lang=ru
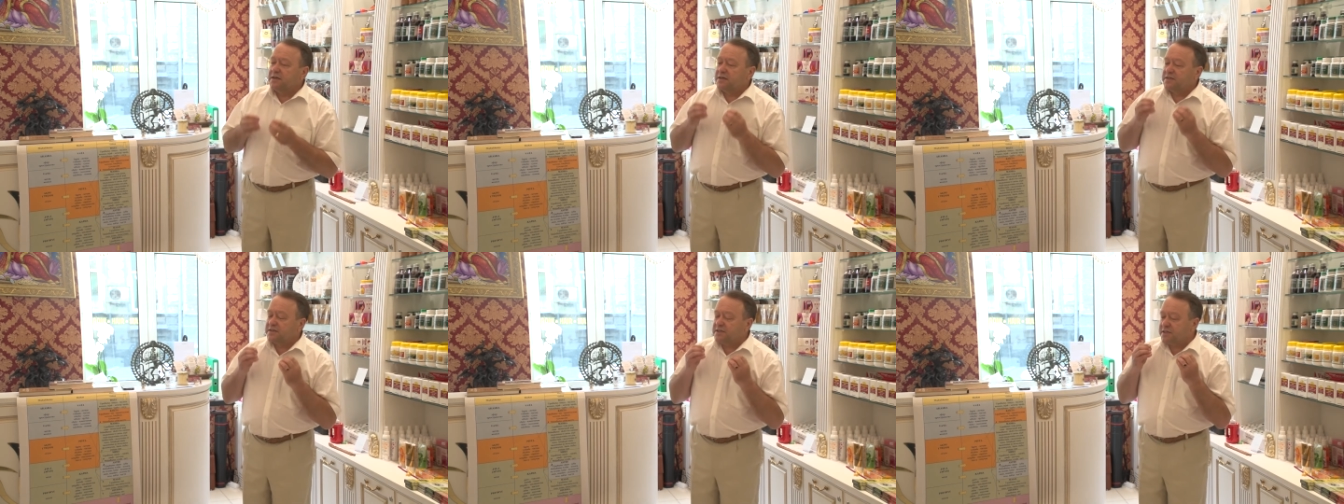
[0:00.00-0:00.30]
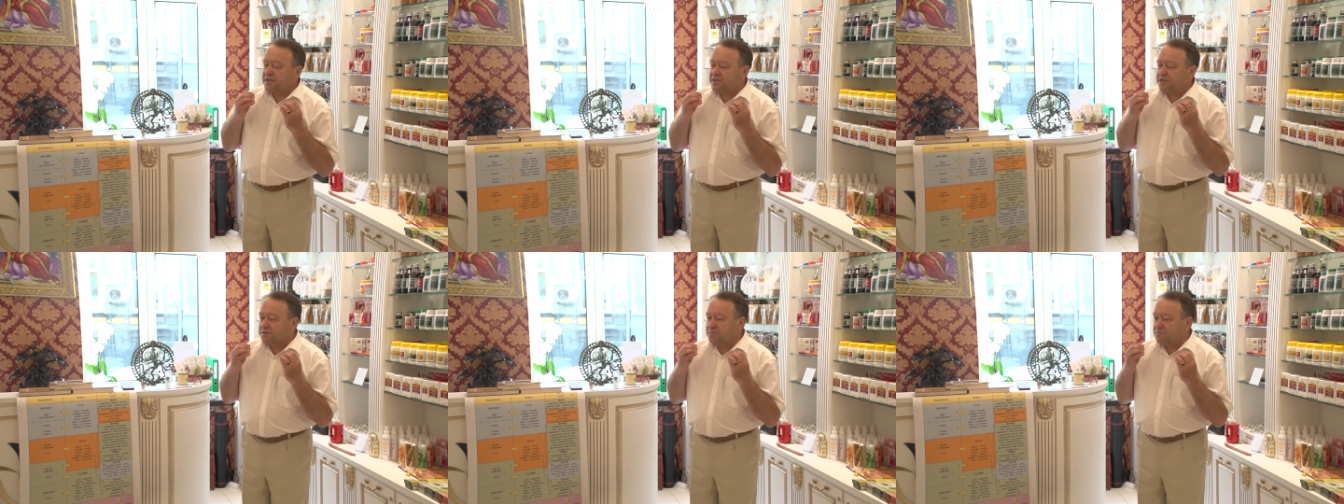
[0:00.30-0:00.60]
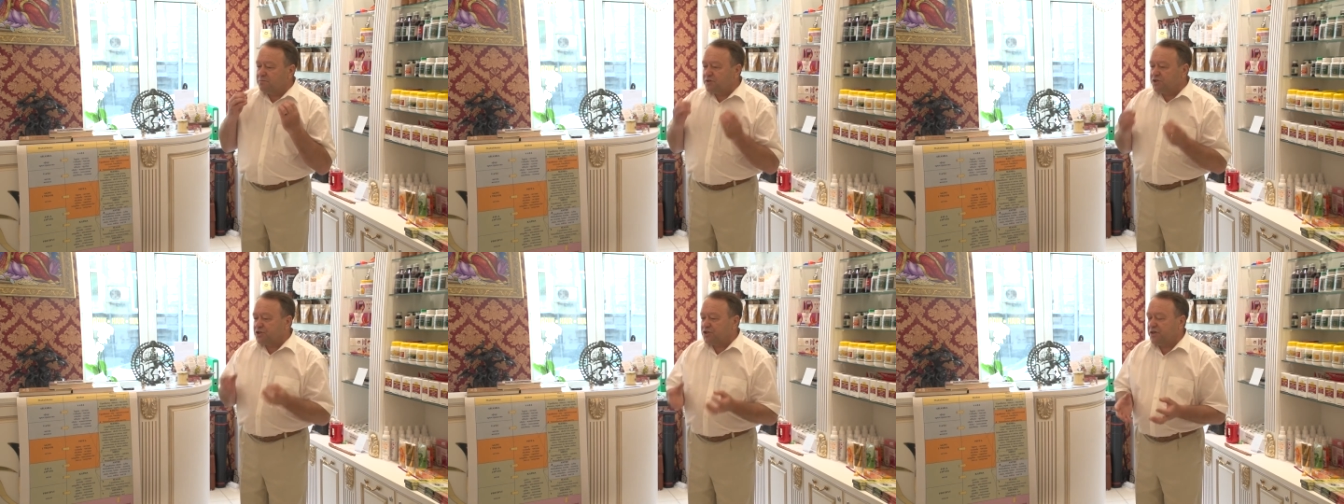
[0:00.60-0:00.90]
с
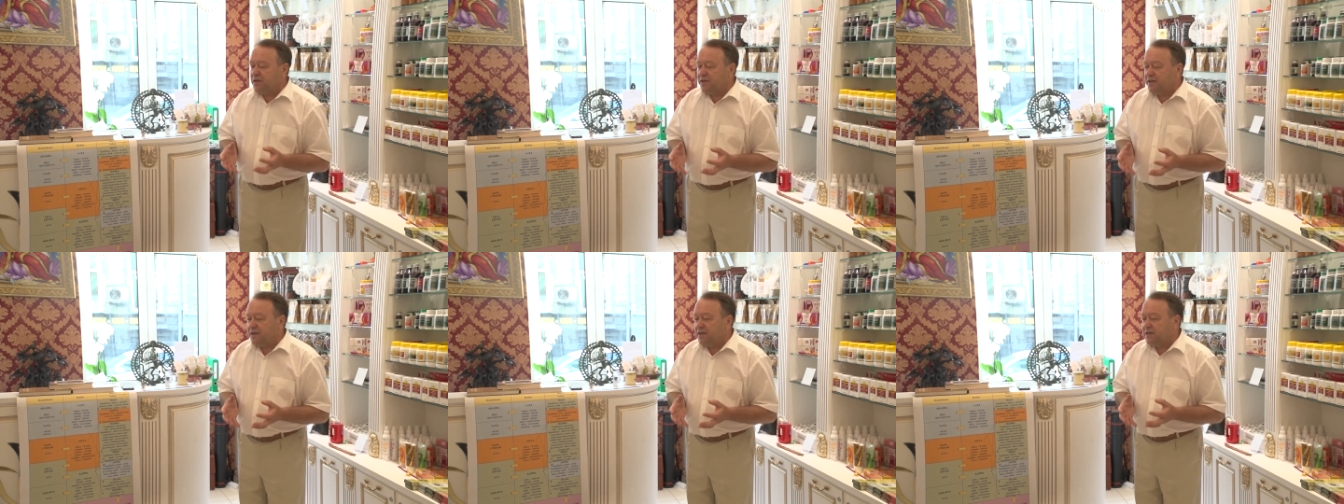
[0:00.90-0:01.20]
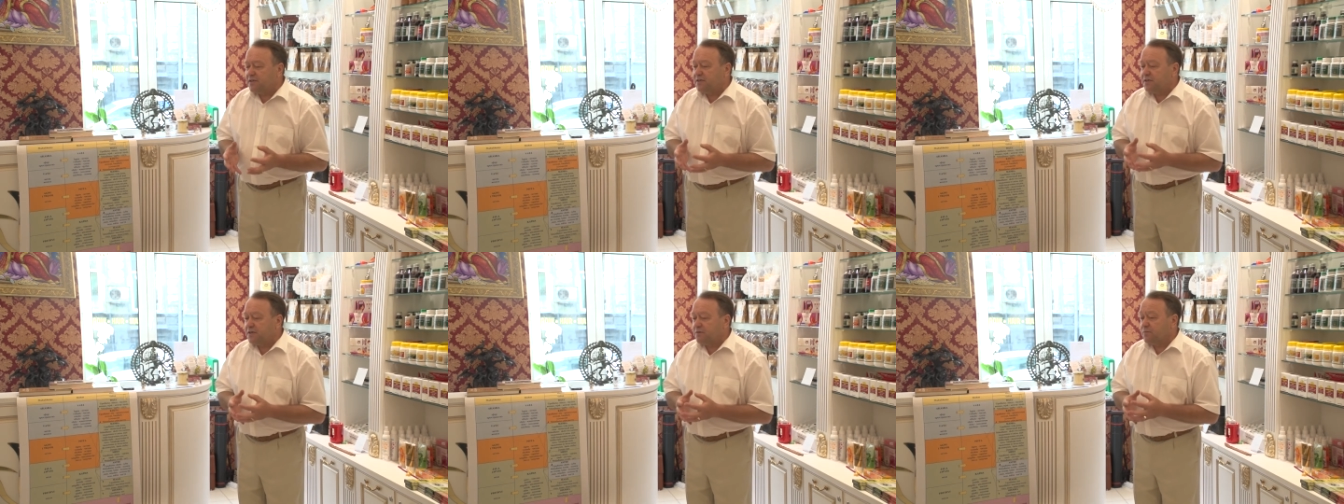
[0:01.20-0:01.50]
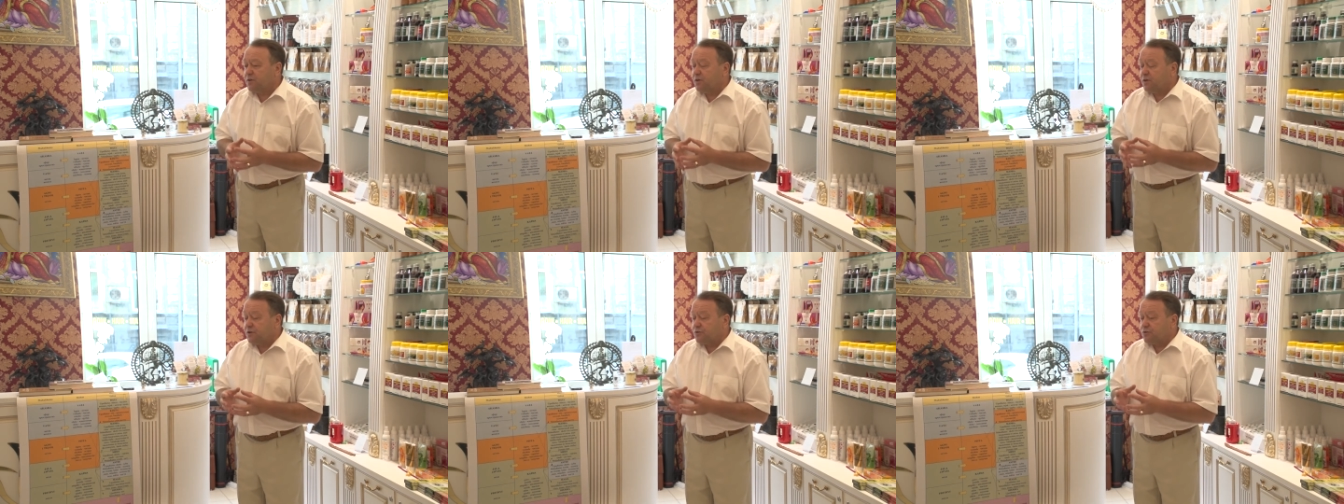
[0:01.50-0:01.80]
нашим мышлением,
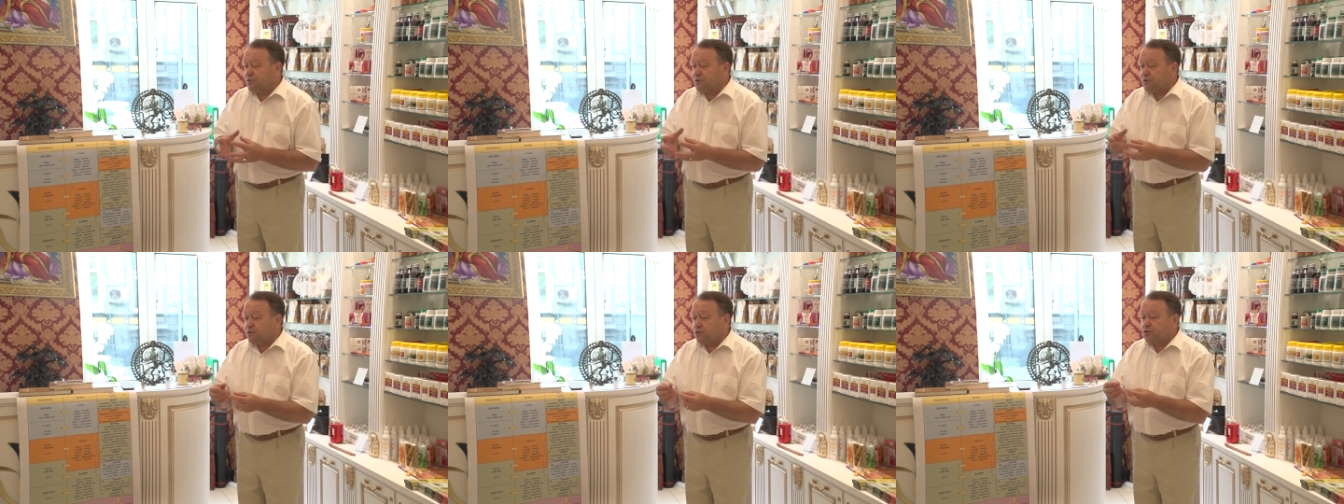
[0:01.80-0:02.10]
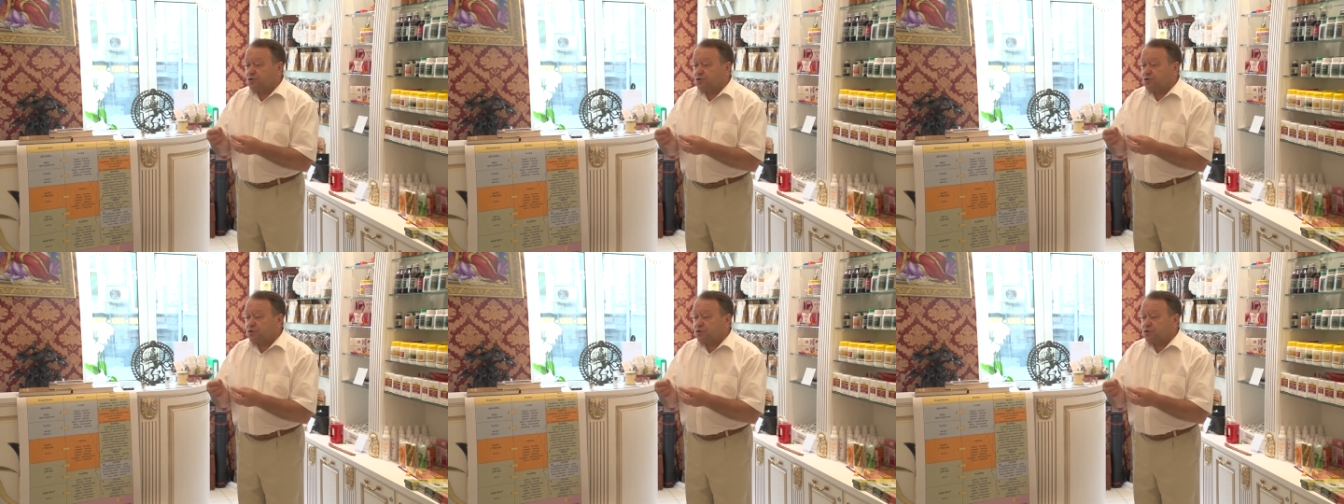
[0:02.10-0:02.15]
то есть то,